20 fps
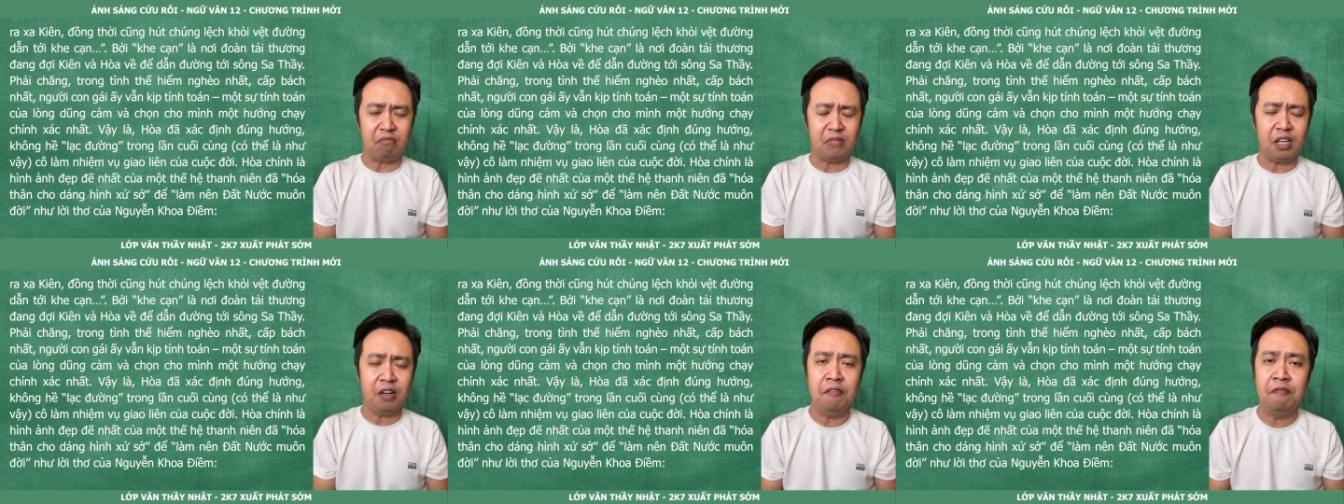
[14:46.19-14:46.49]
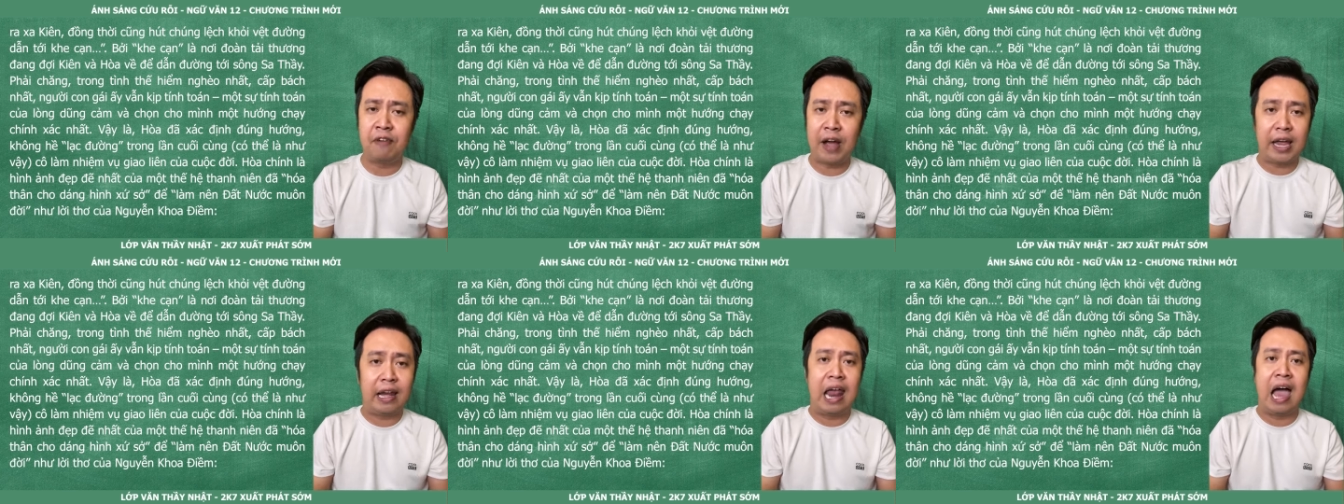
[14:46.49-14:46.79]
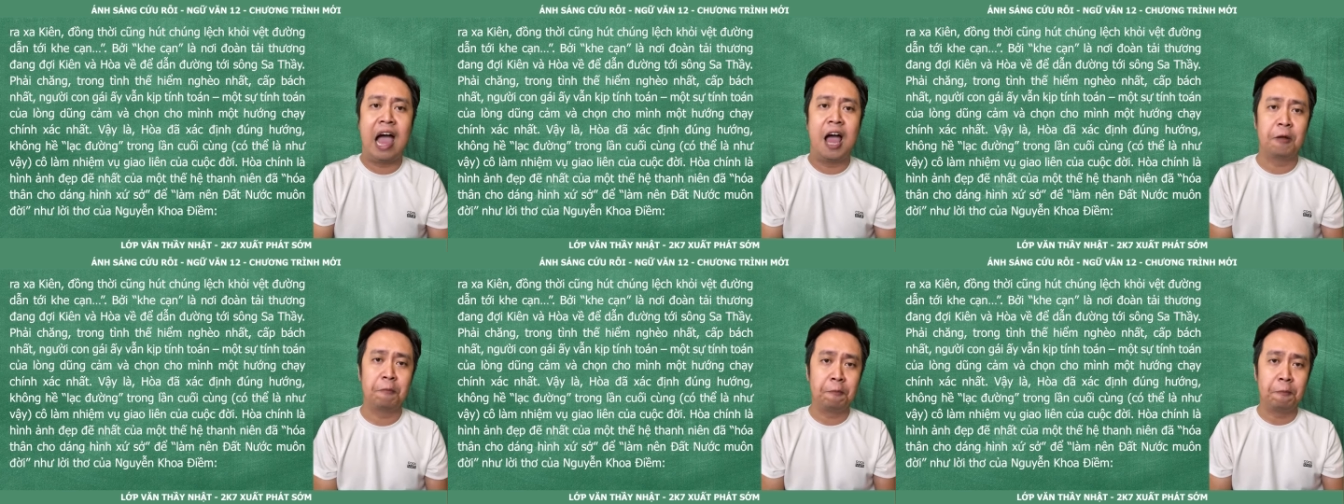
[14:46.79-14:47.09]
Vậy
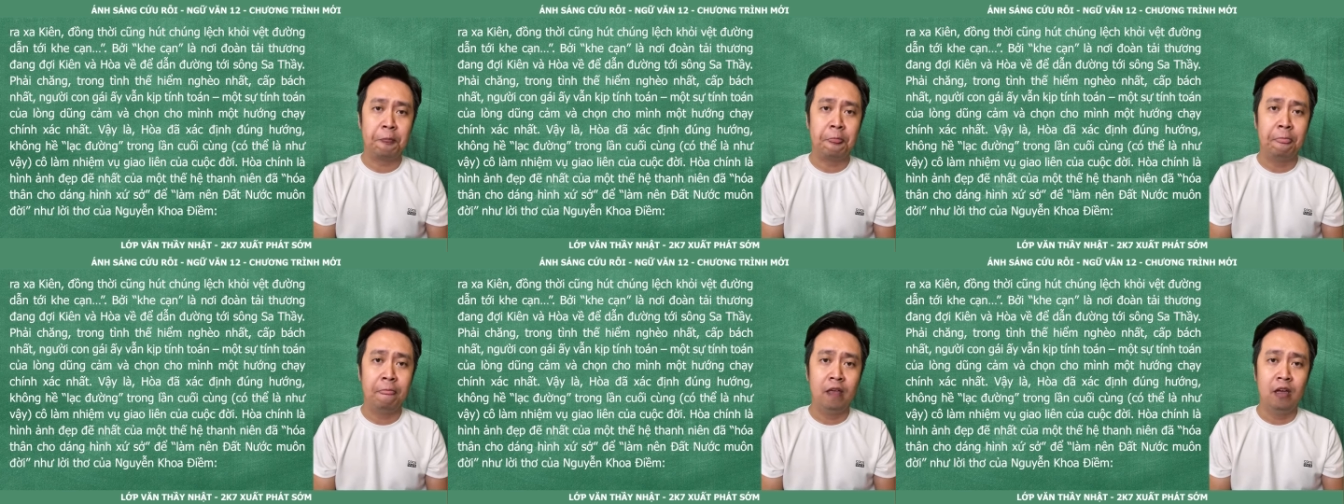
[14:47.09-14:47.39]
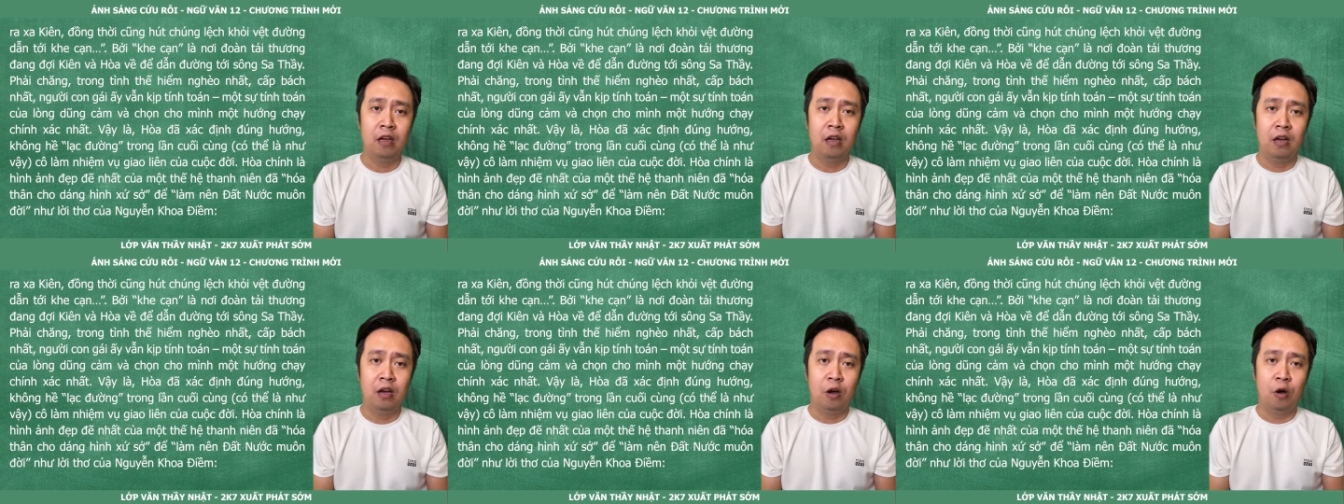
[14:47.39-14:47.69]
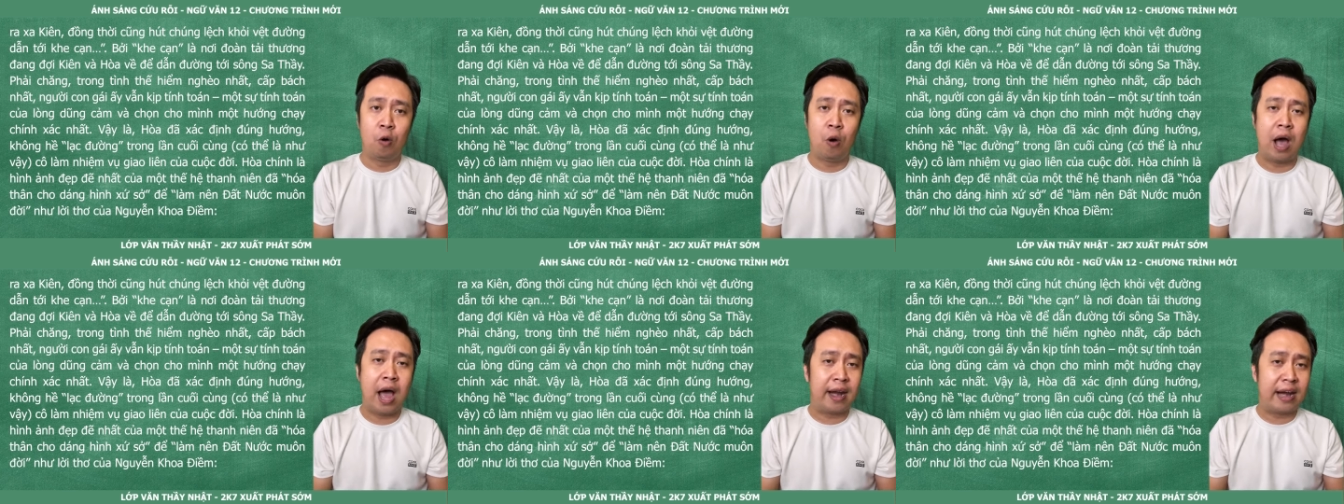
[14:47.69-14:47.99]
là
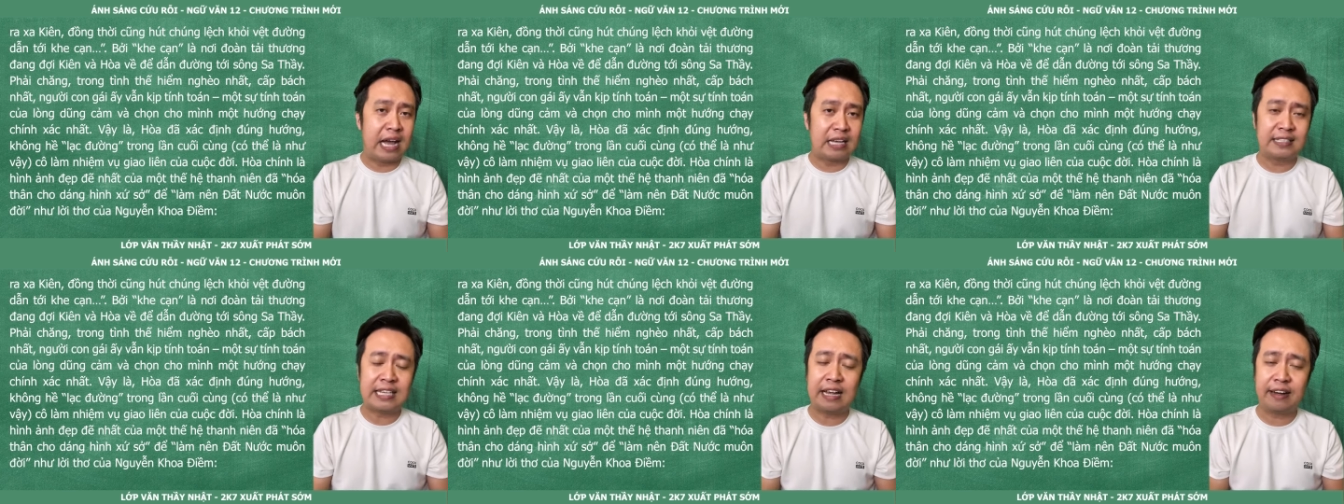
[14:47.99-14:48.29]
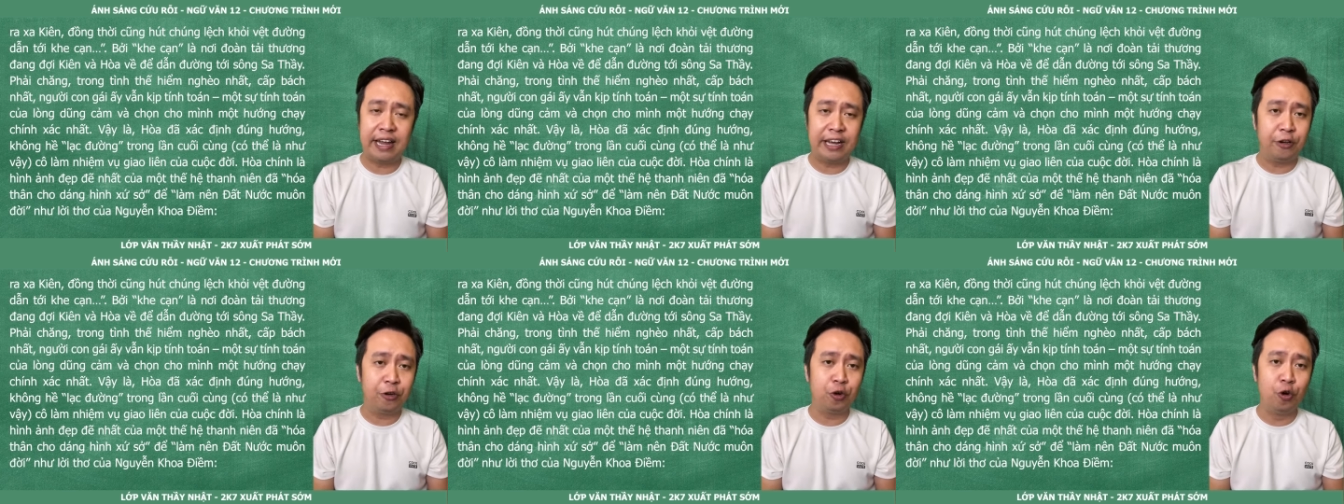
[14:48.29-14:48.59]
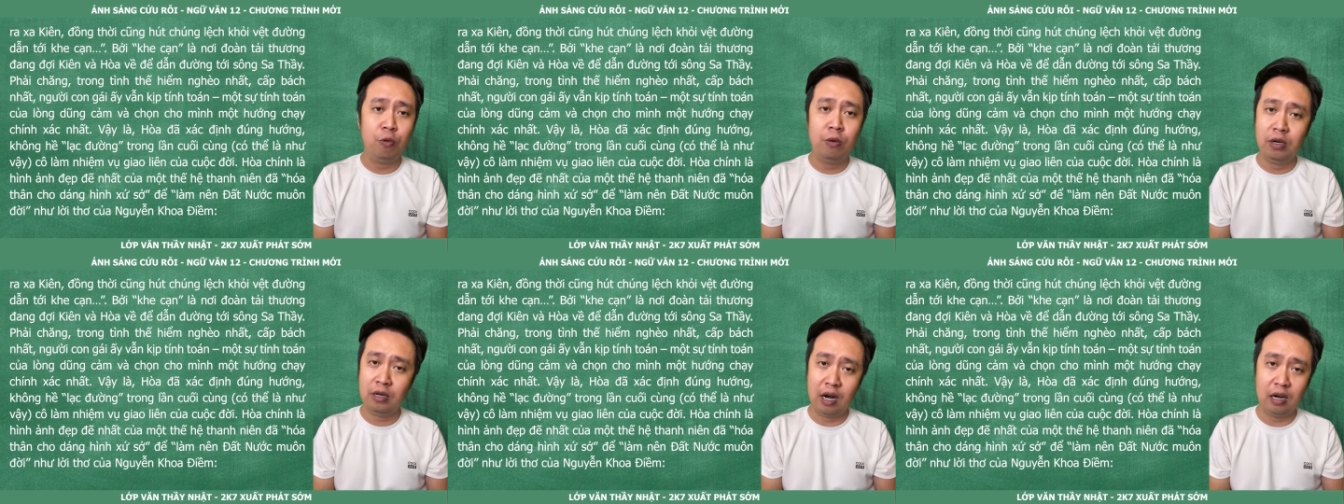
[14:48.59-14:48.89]
Hòa đã xác định
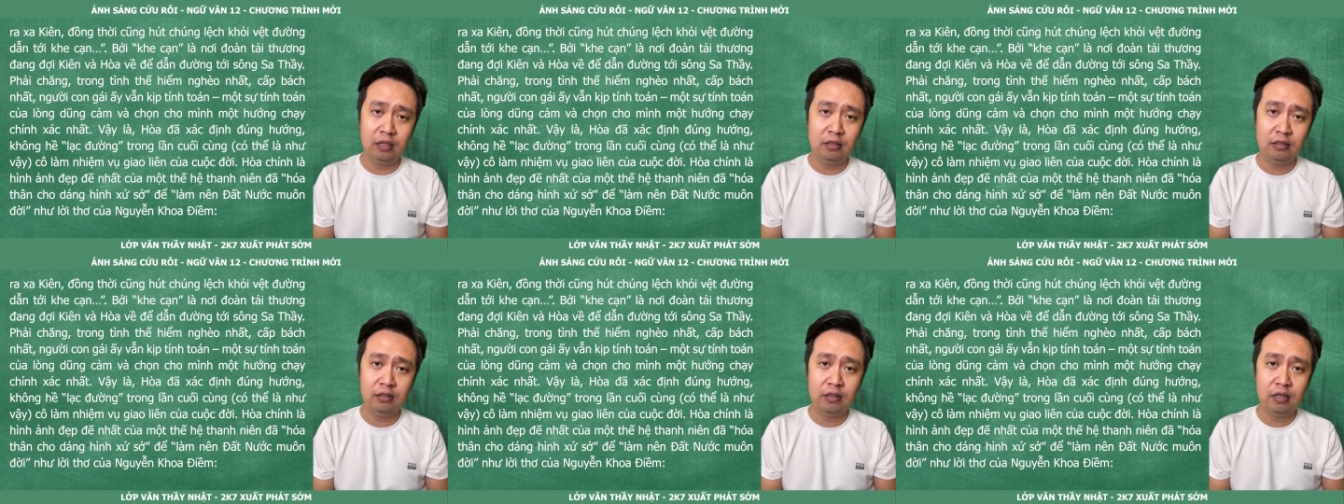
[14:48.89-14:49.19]
đúng hướng,